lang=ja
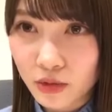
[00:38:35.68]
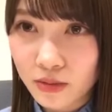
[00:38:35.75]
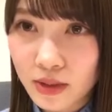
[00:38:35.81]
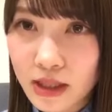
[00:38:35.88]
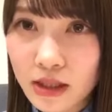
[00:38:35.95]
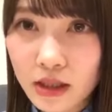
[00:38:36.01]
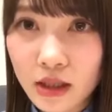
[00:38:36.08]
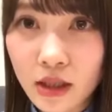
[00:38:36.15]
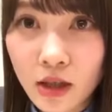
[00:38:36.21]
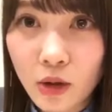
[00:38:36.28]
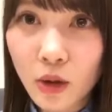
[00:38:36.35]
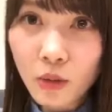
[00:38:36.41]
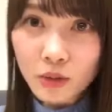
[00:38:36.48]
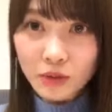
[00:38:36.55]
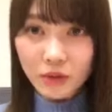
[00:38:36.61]
ごまん、え、
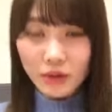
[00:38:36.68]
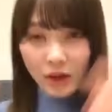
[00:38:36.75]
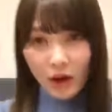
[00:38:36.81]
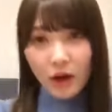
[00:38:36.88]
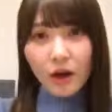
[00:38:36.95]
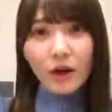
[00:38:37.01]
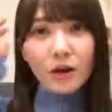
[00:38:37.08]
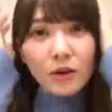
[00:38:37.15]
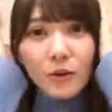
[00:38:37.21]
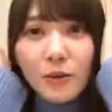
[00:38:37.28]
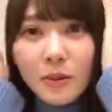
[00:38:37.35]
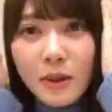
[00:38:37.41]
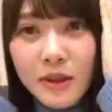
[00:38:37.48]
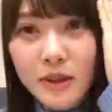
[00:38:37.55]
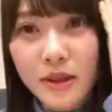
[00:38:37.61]
本当だ、
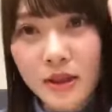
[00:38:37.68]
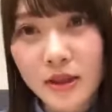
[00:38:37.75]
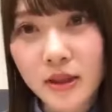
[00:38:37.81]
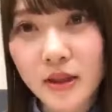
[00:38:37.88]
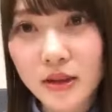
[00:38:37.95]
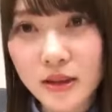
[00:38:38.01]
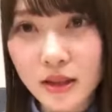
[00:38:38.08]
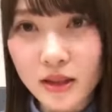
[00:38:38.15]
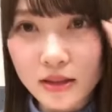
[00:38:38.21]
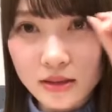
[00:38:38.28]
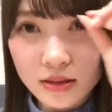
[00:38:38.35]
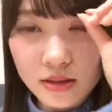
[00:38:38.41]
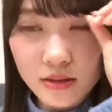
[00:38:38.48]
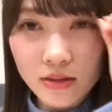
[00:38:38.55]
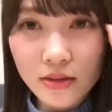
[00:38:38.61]
ごまんにんだって。
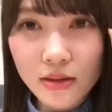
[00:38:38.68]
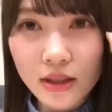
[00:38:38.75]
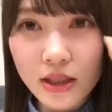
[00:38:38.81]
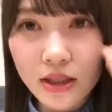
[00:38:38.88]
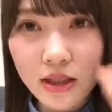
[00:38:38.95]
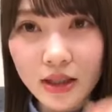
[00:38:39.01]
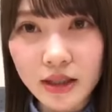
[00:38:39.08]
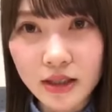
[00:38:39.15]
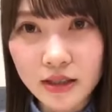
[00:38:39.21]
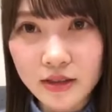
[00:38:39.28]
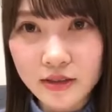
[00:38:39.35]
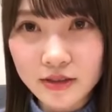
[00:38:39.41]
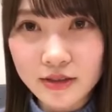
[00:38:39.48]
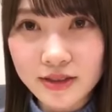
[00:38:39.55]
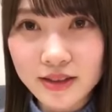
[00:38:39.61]
すごい、あり
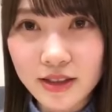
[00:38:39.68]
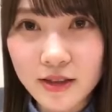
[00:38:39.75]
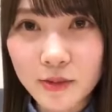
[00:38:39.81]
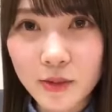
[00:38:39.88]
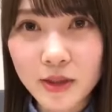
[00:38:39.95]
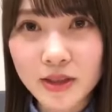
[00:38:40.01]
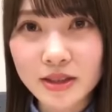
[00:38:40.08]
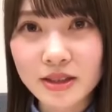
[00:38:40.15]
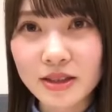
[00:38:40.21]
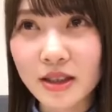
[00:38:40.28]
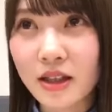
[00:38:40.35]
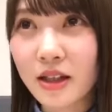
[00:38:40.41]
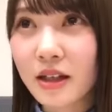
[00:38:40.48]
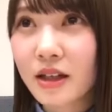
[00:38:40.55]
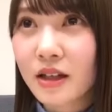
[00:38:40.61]
がとうございま
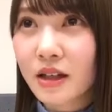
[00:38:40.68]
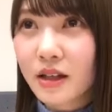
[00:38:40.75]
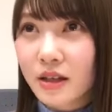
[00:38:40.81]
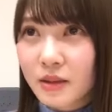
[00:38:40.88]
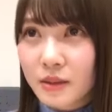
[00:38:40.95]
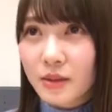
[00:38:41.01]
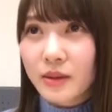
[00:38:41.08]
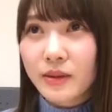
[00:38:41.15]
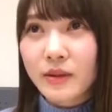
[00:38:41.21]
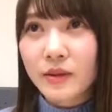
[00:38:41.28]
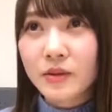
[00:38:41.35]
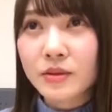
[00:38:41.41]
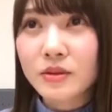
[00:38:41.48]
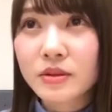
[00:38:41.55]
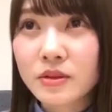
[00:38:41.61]
す。
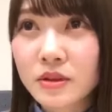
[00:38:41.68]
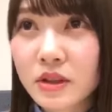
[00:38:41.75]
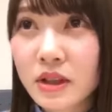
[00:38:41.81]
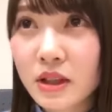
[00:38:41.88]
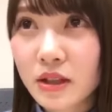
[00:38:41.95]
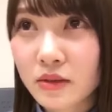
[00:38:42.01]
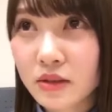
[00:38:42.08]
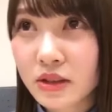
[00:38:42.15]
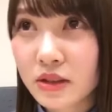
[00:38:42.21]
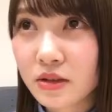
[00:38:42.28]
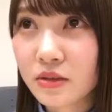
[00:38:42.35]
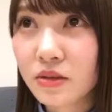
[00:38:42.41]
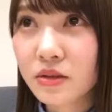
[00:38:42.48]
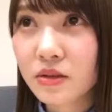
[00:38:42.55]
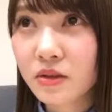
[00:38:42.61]
本当にお
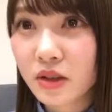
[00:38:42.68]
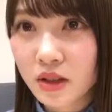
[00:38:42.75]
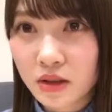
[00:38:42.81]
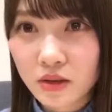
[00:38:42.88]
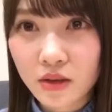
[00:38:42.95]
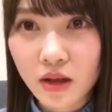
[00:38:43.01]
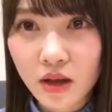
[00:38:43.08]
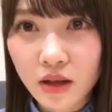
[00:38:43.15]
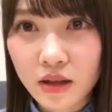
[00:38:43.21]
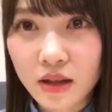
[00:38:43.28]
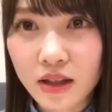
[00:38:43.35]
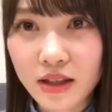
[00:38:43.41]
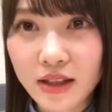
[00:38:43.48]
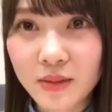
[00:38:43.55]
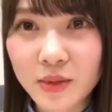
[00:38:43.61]
仕事終わりとかか
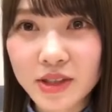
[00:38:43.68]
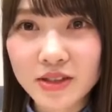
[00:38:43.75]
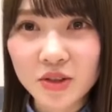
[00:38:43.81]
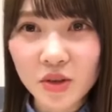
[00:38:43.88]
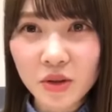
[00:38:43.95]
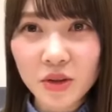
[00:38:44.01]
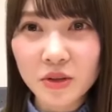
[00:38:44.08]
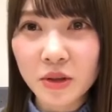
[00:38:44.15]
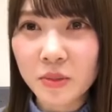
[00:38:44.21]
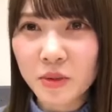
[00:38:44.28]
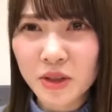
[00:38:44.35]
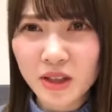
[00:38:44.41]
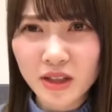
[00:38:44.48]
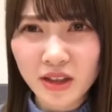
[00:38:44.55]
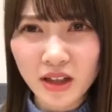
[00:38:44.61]
な。今すごい上
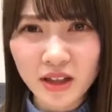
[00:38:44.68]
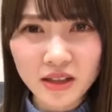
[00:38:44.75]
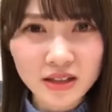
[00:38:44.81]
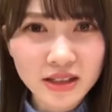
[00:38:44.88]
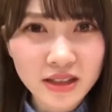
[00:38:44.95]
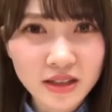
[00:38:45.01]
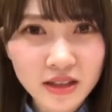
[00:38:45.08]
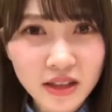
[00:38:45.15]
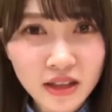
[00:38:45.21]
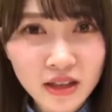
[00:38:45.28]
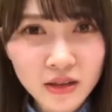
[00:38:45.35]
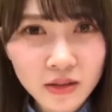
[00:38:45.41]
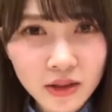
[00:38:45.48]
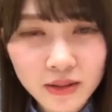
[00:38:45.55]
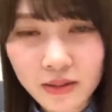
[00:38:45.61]
向いてた、絶
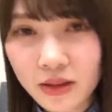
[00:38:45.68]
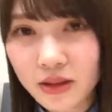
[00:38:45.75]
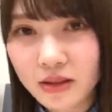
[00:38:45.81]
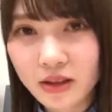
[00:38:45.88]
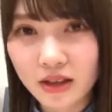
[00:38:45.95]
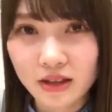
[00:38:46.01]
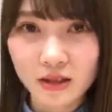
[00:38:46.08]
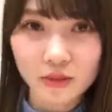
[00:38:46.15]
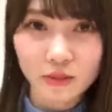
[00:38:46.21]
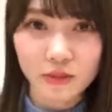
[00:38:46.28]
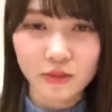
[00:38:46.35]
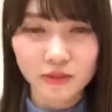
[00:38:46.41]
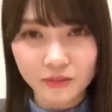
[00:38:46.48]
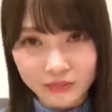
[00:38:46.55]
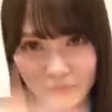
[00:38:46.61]
対顔やばかった。でも